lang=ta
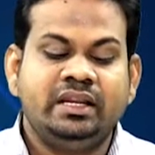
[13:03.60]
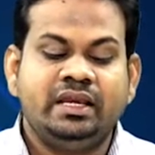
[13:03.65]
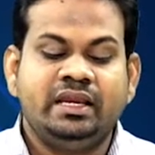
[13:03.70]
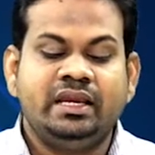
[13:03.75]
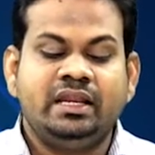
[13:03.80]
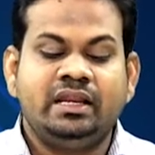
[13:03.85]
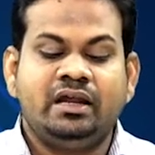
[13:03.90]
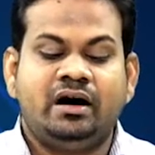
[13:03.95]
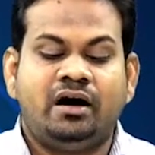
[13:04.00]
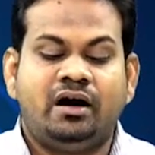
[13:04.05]

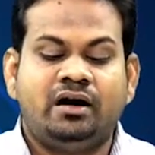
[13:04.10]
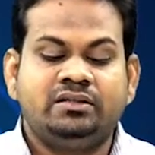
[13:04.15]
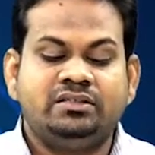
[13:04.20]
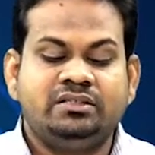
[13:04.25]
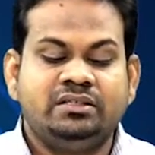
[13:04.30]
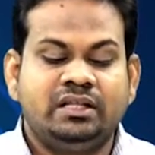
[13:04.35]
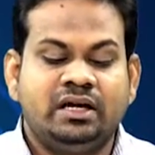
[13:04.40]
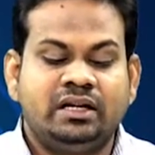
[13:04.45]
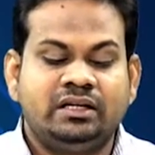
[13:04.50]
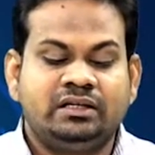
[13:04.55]
இல்லையில்
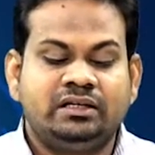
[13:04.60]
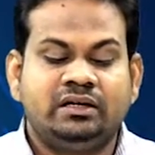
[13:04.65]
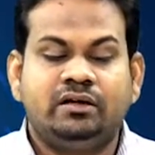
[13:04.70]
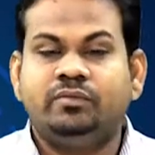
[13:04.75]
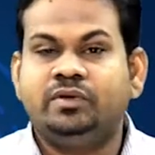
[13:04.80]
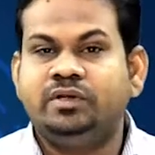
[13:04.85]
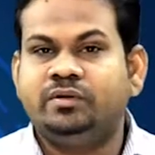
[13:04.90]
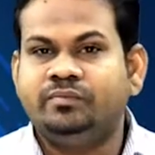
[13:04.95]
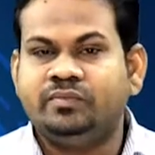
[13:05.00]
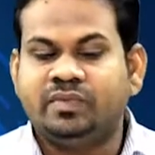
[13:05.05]
ஆட்சிதான்
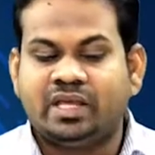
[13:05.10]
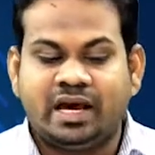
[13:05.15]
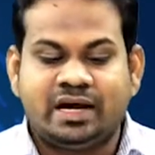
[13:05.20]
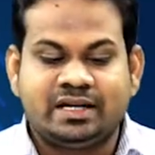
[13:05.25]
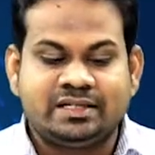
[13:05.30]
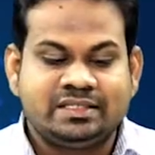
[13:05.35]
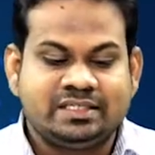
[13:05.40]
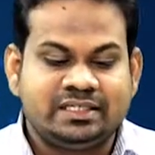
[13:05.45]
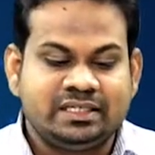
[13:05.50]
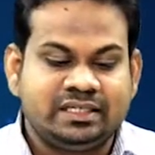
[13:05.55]
கவலும்
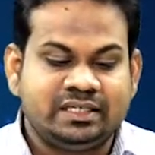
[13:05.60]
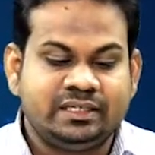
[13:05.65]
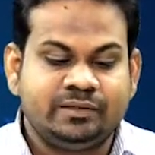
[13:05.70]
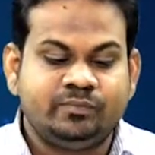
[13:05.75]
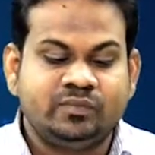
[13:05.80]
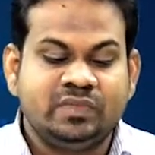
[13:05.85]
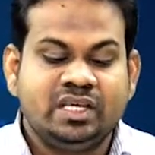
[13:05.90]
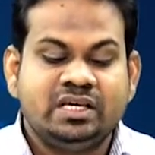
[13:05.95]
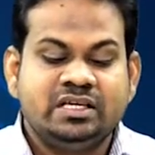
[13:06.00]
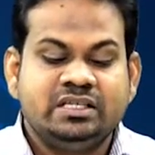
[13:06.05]
அரசுக்கு
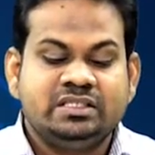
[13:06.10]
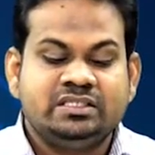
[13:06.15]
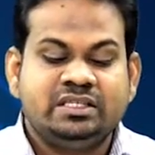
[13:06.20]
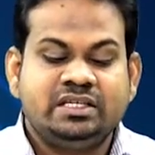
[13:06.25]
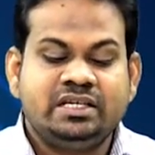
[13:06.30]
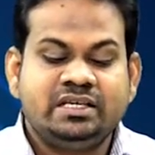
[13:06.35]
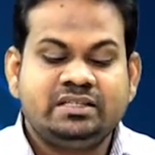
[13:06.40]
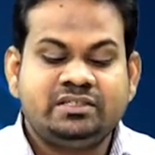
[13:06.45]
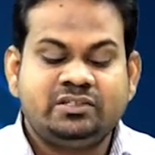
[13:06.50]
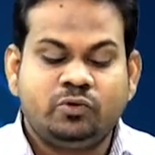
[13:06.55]

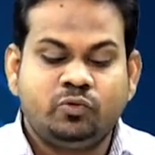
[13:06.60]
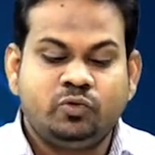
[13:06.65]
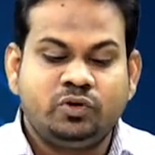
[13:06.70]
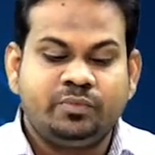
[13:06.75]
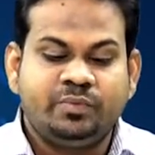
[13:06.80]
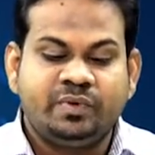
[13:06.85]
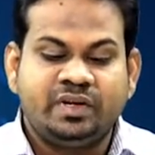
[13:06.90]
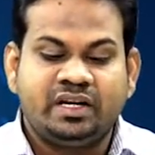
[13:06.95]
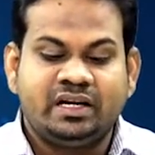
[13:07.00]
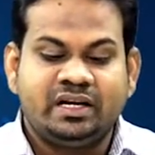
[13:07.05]
சிரேஷ்ட
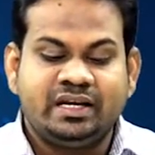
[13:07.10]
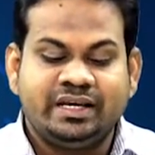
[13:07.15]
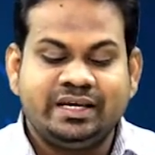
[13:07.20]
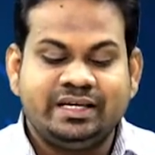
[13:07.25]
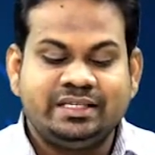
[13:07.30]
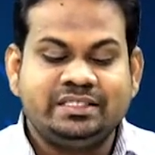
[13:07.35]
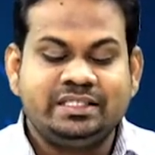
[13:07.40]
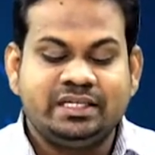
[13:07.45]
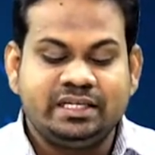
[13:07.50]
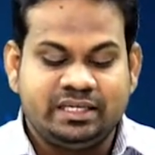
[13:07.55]
உறுப்பினர்கள்
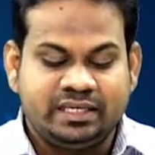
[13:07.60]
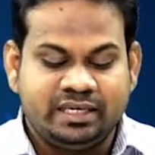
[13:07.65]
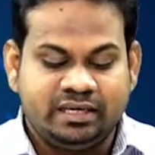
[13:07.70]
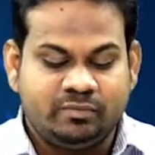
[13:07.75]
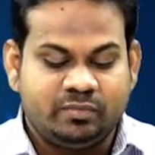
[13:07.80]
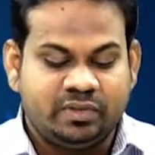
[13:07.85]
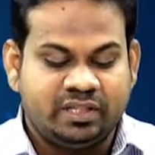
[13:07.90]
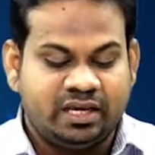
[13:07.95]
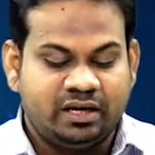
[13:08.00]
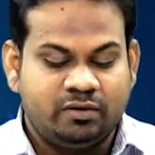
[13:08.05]
எச்சரிக்கை
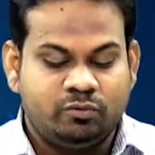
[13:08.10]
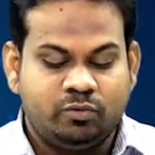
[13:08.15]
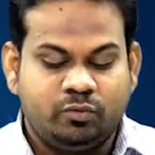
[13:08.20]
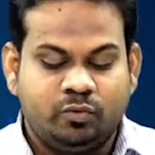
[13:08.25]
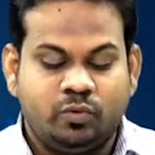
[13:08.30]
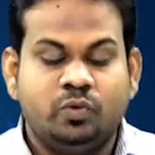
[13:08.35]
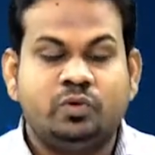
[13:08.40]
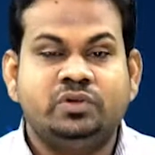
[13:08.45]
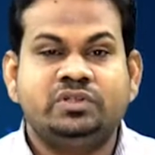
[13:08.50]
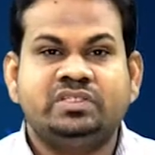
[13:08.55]

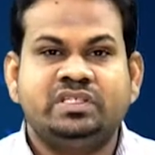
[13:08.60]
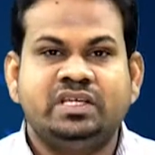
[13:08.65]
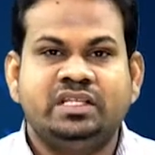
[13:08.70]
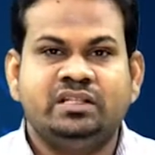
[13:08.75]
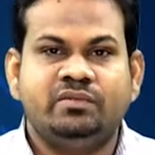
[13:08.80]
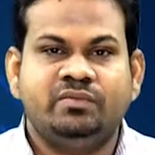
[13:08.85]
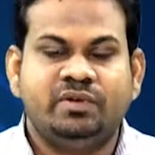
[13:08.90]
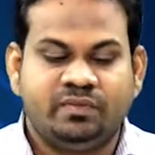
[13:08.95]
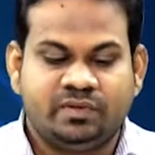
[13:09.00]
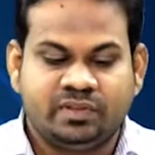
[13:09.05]
என்பதாகவும் ஒரு
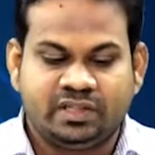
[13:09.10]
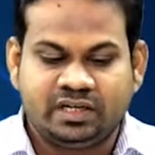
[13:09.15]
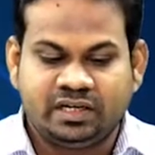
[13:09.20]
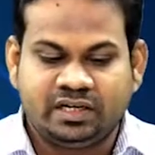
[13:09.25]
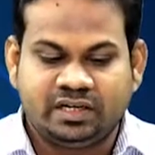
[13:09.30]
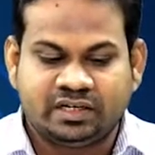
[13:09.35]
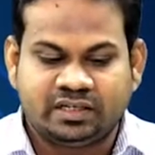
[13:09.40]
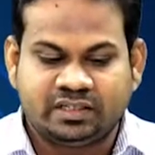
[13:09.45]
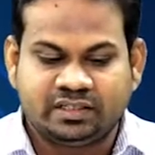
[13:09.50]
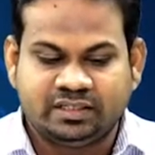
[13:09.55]
செய்தி
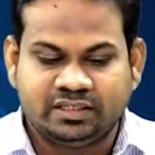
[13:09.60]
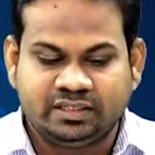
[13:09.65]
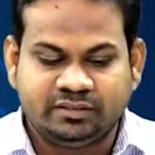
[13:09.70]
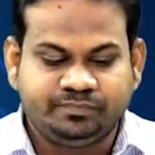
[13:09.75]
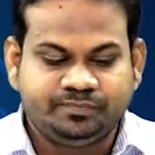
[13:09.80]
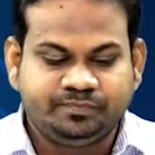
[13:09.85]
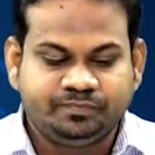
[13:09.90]
வெளிவந்திருக்கின்றது